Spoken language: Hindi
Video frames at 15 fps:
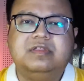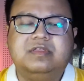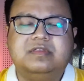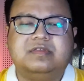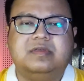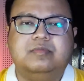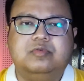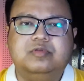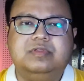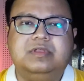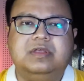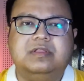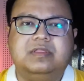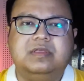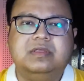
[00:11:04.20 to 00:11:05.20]
दिए थे सबूत
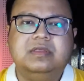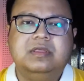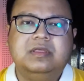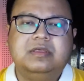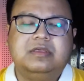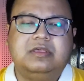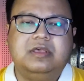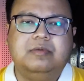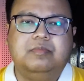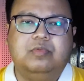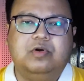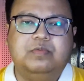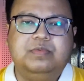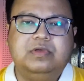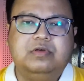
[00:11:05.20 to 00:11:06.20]
दिए थे कि अब
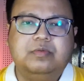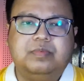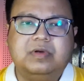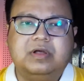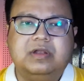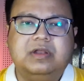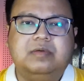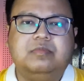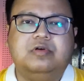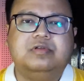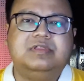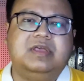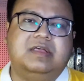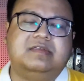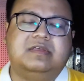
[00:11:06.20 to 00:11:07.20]
बॉबी को पकड़ना
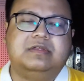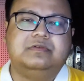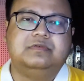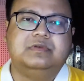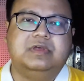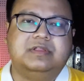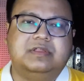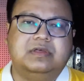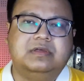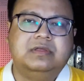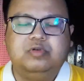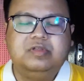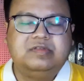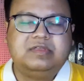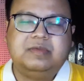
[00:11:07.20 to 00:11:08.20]
बहुत ही आसान हो गया था
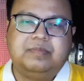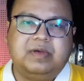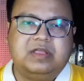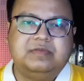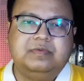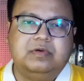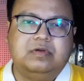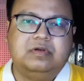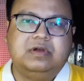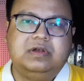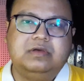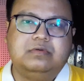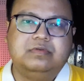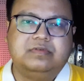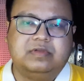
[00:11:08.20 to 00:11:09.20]
पुलिस के पास भी
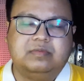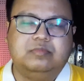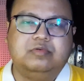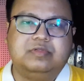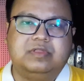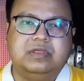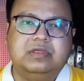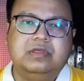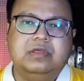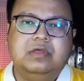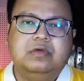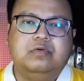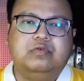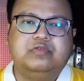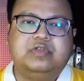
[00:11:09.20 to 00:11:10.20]
ऑलरेडी कुछ सबूत थे
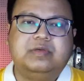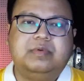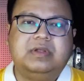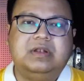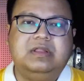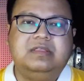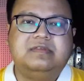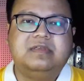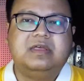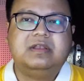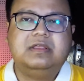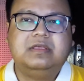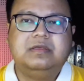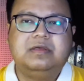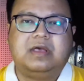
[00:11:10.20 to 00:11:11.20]
उसके बाद लीसा
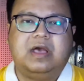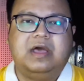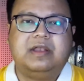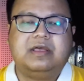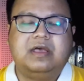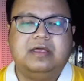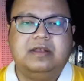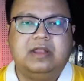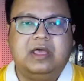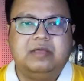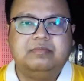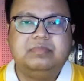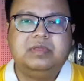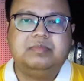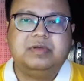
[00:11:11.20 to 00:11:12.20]
ने कार का
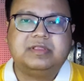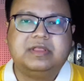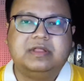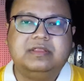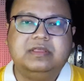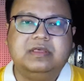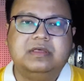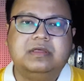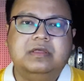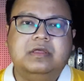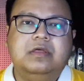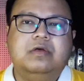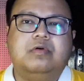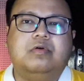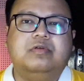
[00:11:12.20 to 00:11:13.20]
नाम भी बता दिया
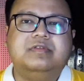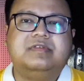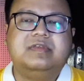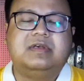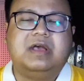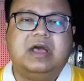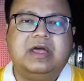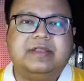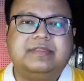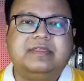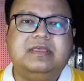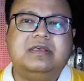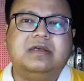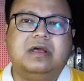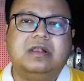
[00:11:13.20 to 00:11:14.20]
कौन सी कार
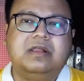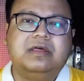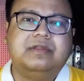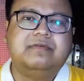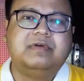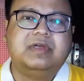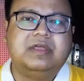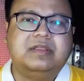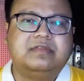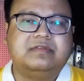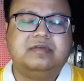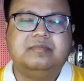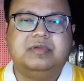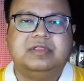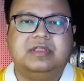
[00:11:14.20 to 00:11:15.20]
थी कलर वगैरह
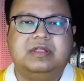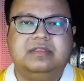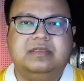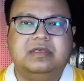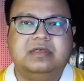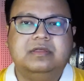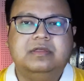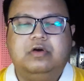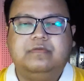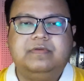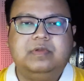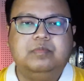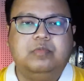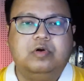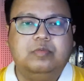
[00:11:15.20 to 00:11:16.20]
सब बता दिया और
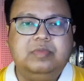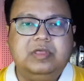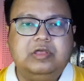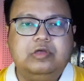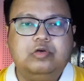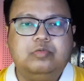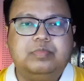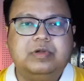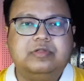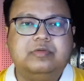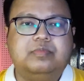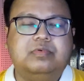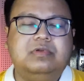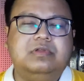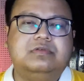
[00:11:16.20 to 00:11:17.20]
फिर बॉबी के ऊपर
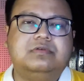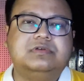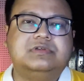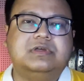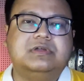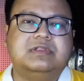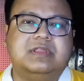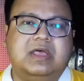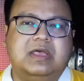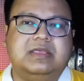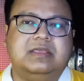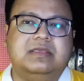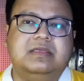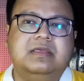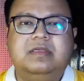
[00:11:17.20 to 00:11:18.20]
तो पुलिस को शक था
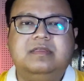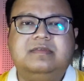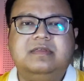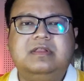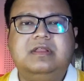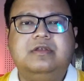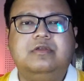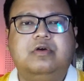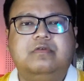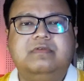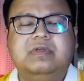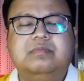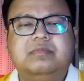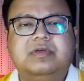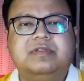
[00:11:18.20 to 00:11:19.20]
ही इसीलिए
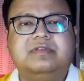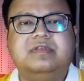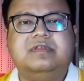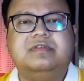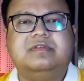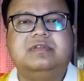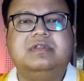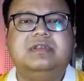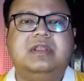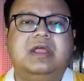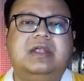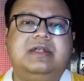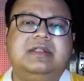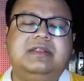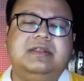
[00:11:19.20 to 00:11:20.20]
नवम्बर सिक्सटीन
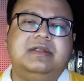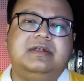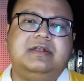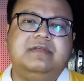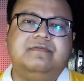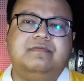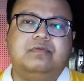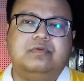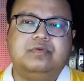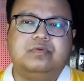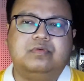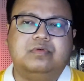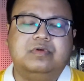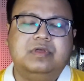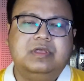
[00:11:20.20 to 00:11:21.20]
1984
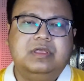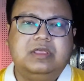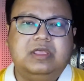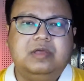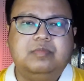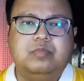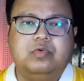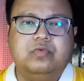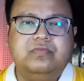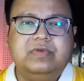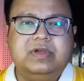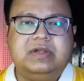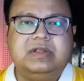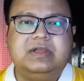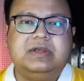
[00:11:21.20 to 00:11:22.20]
को एक
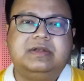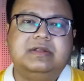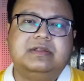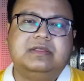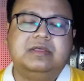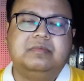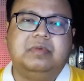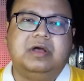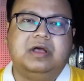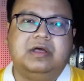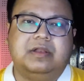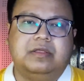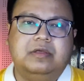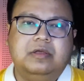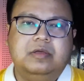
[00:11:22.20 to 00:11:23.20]
मूवी थिएटर के
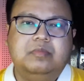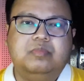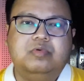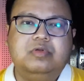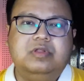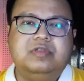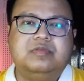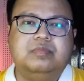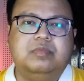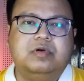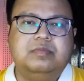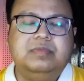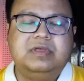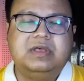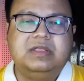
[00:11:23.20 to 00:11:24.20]
बाहर पुलिस
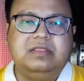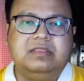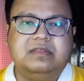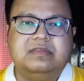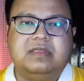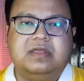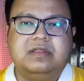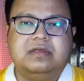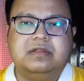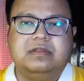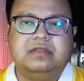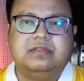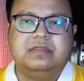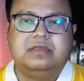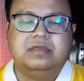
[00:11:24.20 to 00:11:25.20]
बॉबी का इंतजार कर
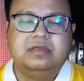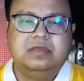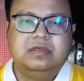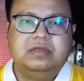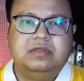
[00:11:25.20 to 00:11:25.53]
रही थी